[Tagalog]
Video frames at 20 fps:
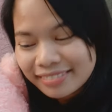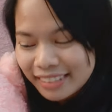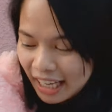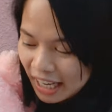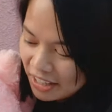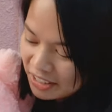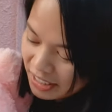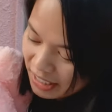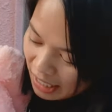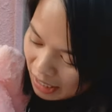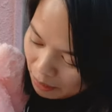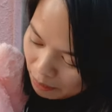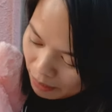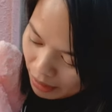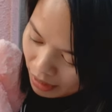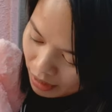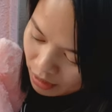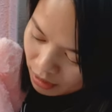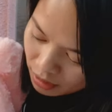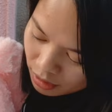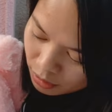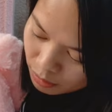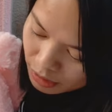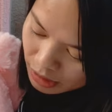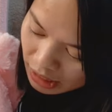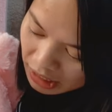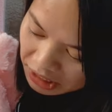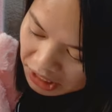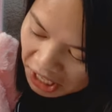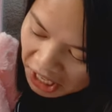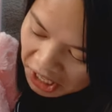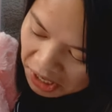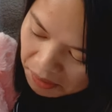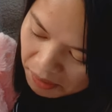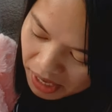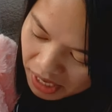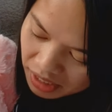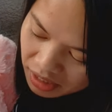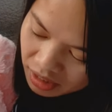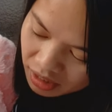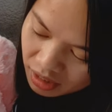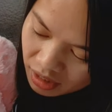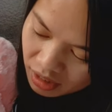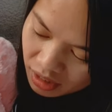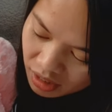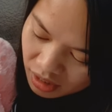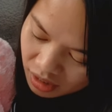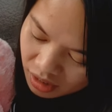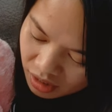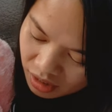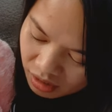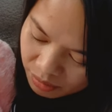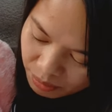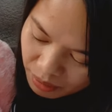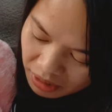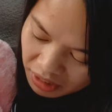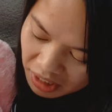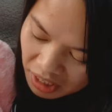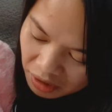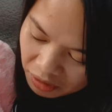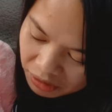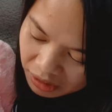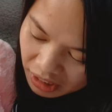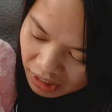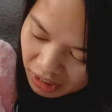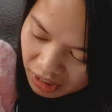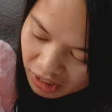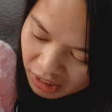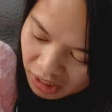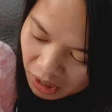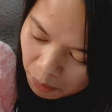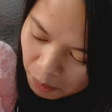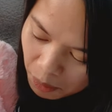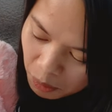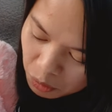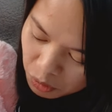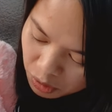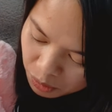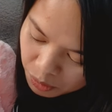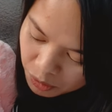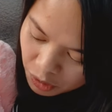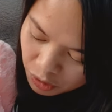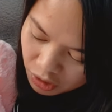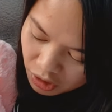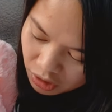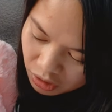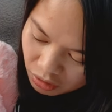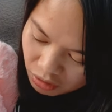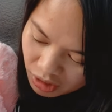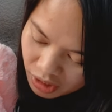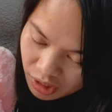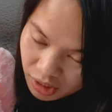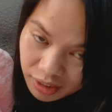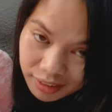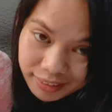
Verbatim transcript: Ayos ka lang ba? Salita ka naman. Para na akong tanga nakipag-usap sa'yo dito eh.